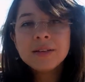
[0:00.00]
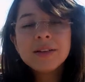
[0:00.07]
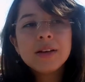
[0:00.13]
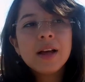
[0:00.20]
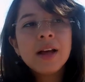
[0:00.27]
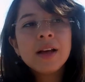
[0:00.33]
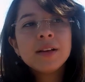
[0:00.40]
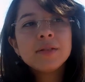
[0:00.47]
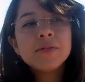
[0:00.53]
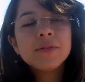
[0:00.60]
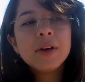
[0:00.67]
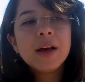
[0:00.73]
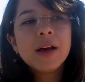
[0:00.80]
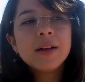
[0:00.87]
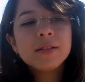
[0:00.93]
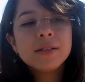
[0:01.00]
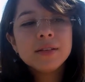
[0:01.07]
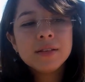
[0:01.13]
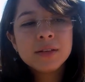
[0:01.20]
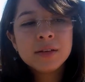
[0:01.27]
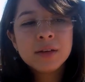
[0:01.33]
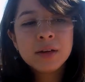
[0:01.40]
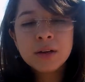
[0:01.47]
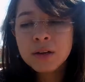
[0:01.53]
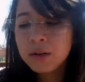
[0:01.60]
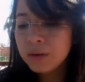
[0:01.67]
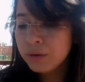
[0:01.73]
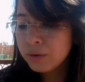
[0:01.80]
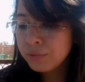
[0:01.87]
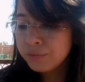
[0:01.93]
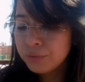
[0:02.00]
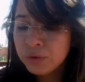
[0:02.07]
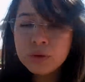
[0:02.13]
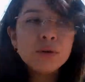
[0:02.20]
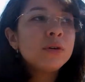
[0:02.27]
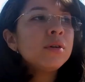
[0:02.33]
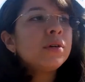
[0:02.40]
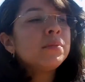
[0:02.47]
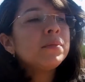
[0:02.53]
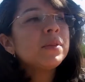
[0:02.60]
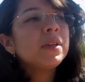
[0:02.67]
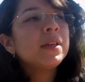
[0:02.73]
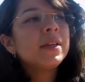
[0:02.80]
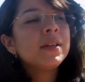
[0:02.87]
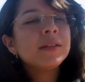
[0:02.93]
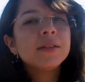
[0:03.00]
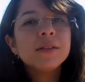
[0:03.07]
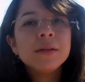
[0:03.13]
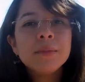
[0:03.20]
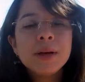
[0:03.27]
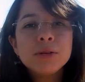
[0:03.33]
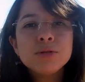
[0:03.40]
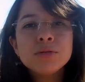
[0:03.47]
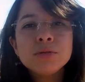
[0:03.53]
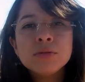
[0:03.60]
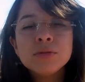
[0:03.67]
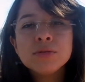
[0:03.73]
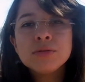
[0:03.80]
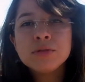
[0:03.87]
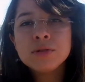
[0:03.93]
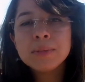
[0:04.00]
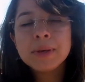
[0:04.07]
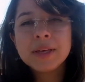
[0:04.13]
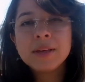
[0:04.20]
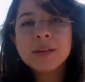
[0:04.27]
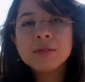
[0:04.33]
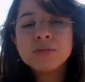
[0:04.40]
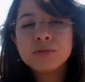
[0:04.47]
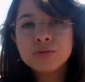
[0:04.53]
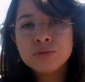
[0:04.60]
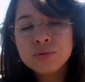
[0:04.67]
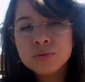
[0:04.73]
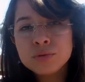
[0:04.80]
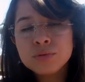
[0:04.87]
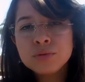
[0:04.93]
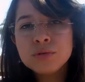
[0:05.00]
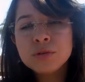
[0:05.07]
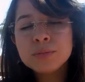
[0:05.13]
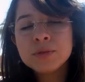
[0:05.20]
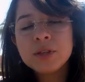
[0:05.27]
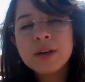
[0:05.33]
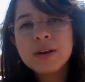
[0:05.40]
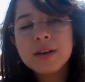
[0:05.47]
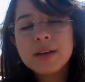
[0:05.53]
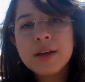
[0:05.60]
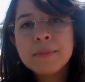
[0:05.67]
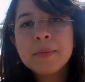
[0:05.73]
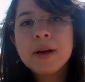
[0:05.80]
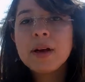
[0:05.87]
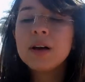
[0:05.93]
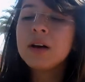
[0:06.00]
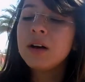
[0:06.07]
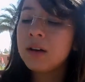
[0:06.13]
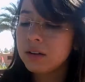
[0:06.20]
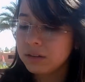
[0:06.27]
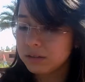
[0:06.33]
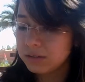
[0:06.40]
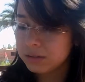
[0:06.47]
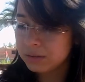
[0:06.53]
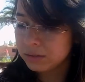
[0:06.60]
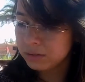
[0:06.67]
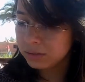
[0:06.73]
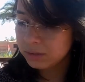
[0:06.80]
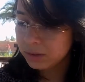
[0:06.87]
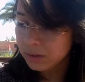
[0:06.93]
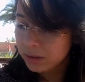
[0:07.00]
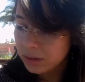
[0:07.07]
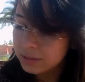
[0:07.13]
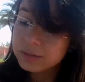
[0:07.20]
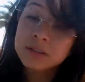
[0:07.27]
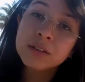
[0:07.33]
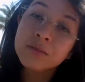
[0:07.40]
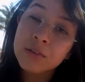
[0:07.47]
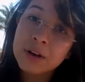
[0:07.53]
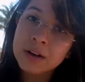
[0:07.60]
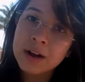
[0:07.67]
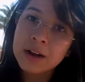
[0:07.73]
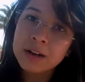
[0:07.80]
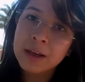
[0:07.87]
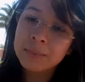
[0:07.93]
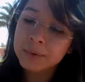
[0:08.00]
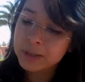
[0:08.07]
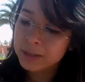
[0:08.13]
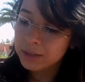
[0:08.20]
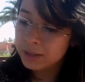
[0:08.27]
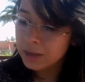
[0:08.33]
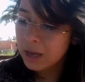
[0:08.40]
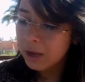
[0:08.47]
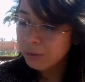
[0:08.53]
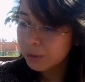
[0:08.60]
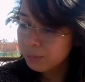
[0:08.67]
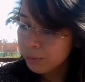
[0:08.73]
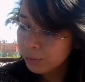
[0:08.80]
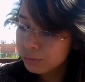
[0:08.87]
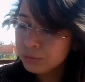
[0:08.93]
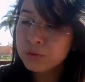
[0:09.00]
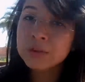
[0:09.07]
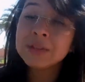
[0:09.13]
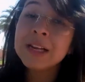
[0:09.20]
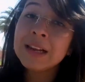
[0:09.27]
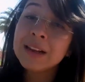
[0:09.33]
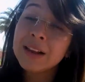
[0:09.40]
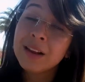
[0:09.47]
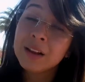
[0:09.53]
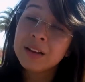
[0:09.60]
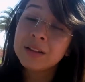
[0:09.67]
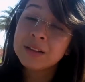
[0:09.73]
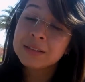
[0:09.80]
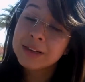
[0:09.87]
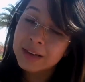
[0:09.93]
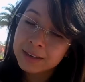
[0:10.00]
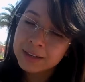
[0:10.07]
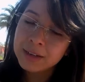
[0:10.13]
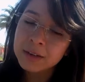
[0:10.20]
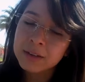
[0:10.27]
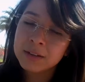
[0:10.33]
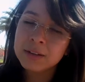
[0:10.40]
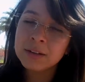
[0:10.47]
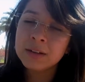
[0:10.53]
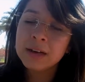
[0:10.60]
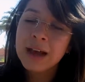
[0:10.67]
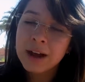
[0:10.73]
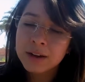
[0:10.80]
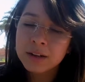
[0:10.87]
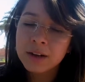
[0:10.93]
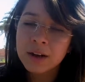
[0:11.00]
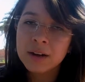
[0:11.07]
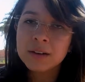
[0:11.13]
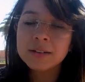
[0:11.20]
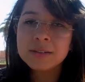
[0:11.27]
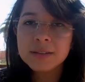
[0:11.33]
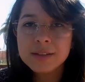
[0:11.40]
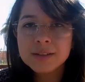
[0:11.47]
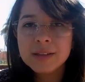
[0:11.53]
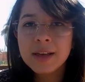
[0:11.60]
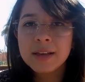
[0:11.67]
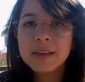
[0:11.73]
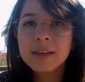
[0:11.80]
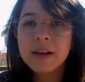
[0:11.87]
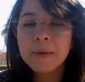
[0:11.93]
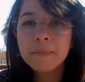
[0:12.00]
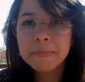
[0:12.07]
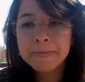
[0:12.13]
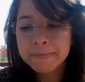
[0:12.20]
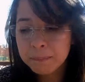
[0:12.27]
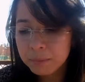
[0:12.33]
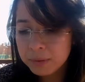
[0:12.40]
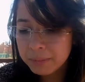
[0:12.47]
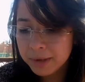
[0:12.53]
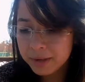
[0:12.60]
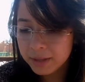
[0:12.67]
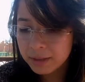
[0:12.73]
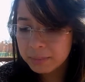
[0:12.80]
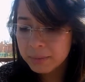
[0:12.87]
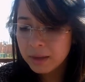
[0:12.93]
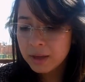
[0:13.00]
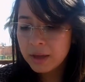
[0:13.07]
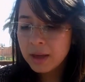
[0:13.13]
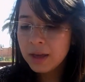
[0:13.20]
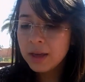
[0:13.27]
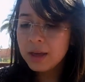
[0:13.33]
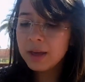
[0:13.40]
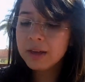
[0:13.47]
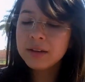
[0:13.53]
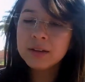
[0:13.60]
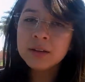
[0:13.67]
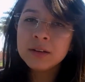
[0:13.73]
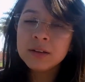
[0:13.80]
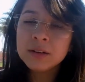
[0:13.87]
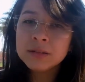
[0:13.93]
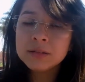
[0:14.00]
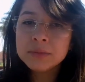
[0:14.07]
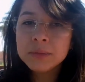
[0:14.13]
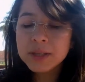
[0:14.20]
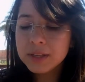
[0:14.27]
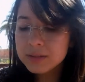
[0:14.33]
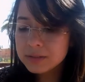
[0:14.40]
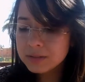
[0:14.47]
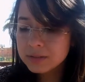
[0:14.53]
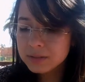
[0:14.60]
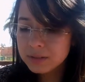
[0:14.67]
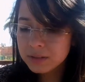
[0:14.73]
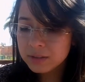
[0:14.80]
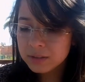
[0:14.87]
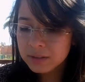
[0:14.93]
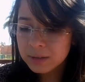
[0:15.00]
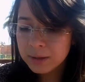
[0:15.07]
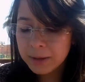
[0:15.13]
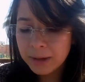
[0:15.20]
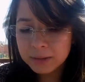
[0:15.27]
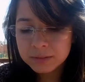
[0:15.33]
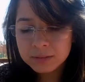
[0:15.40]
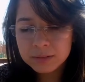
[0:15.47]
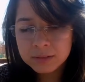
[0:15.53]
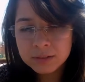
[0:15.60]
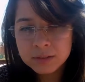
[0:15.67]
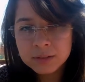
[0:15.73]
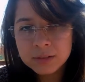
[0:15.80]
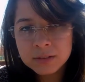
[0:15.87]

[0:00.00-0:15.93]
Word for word: أنا الآن في هذا أه، الفوروم اللي نظمته جمعية جسور بشراكة مع أه، السفارة الأمريكية حول موضوع تاريخ تاريخ الحركة النسائية بالمغرب تمركز هذا